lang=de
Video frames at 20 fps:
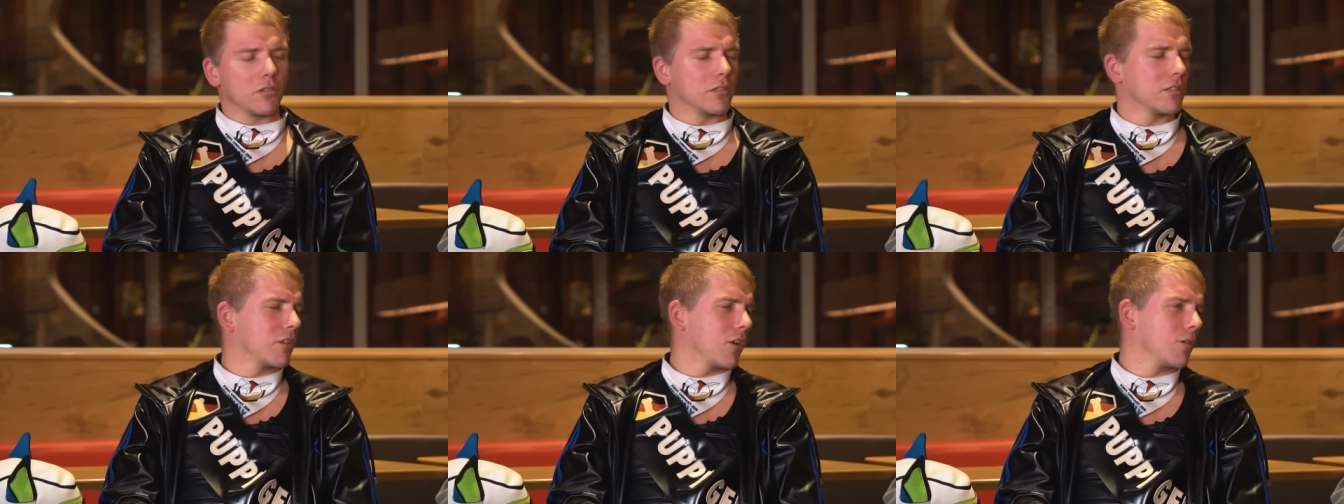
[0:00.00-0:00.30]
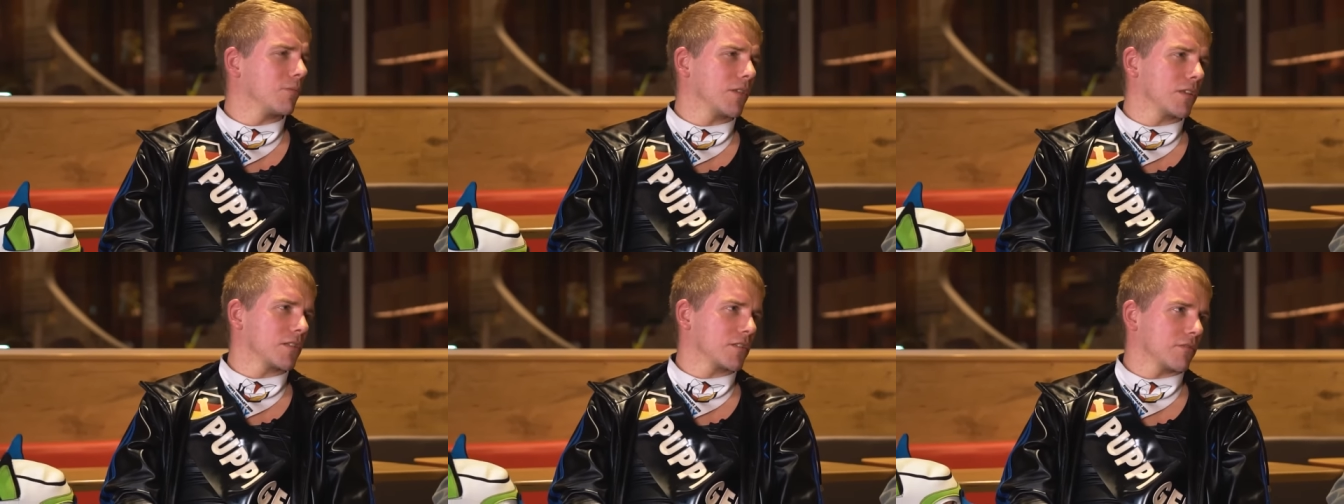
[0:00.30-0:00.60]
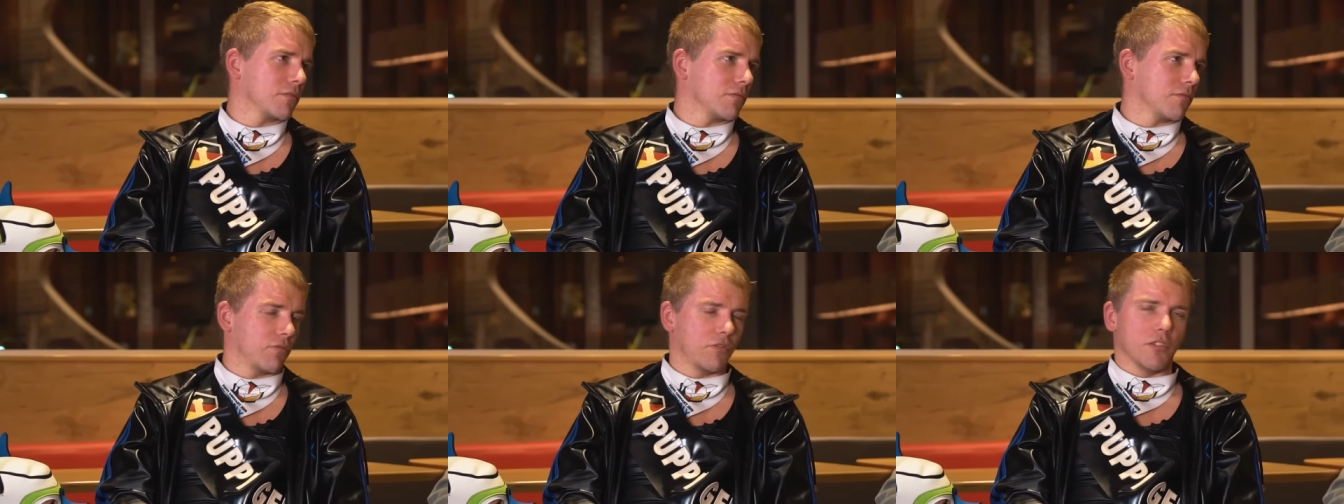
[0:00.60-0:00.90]
und ich glaube,
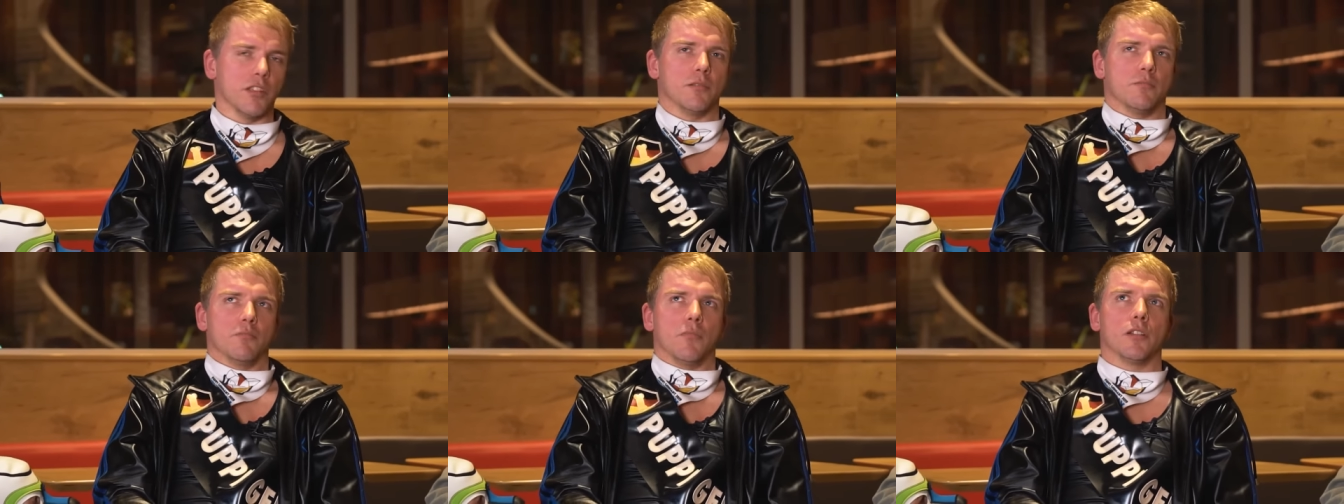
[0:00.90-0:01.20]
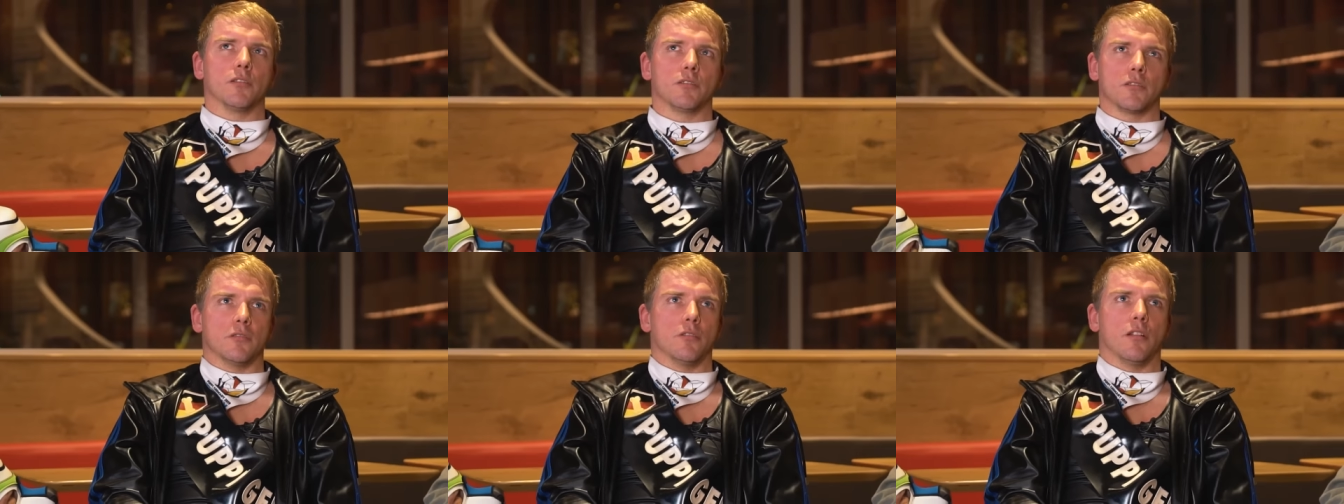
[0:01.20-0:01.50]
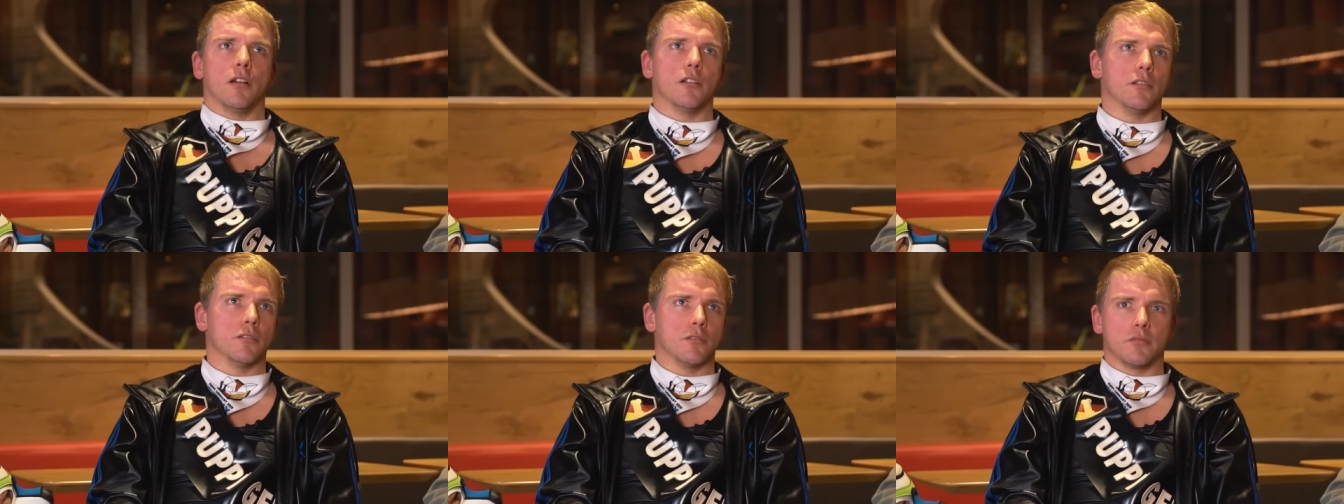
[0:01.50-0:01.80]
das fehlt
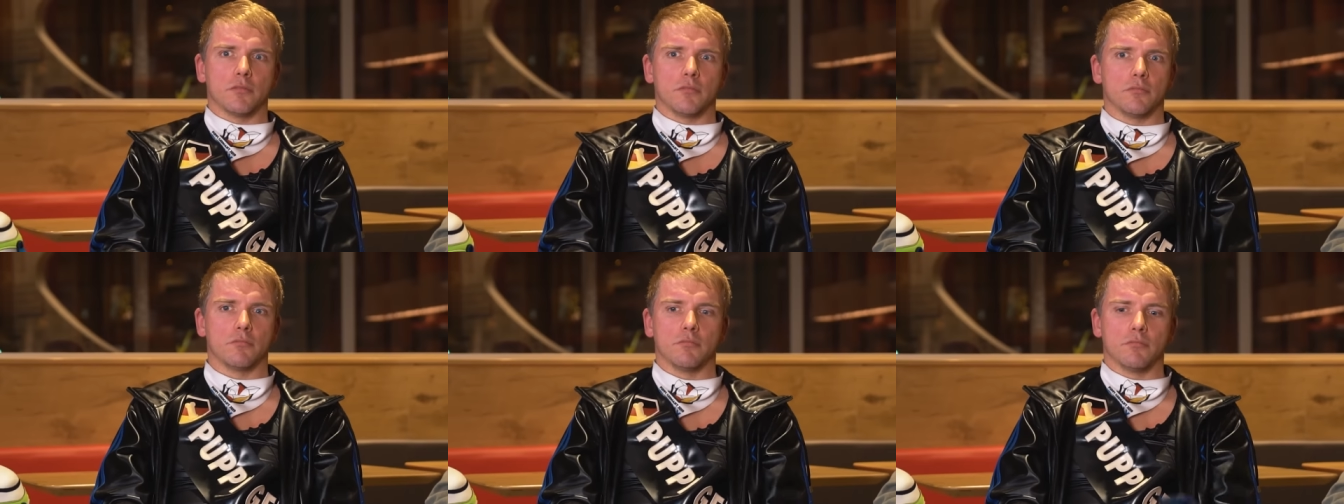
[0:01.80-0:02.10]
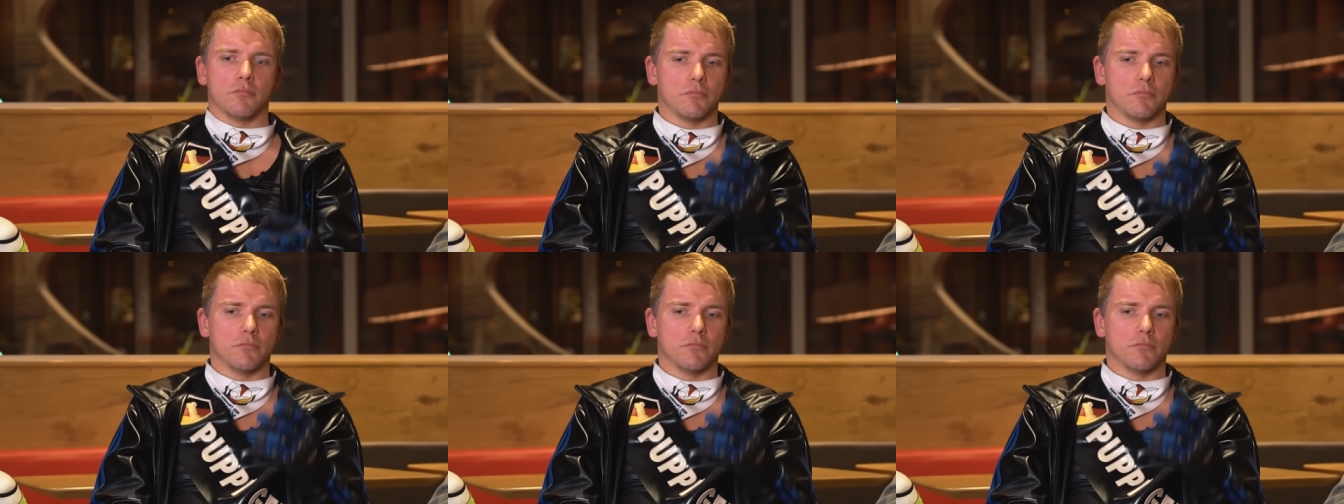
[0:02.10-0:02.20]
manchen halt